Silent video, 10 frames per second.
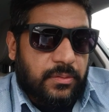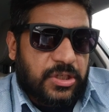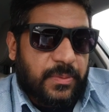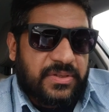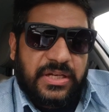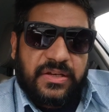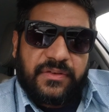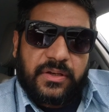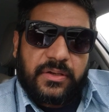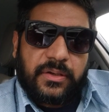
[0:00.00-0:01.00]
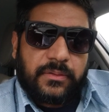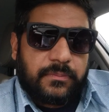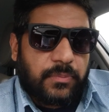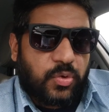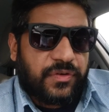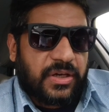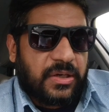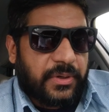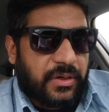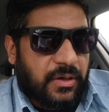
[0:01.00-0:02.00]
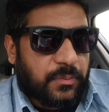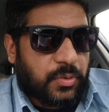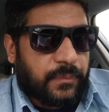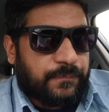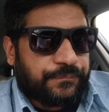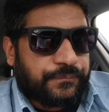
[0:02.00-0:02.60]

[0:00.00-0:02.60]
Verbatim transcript: उसके बाद सर्टिफिकेट है प्रूफ करना पड़ेगा आपको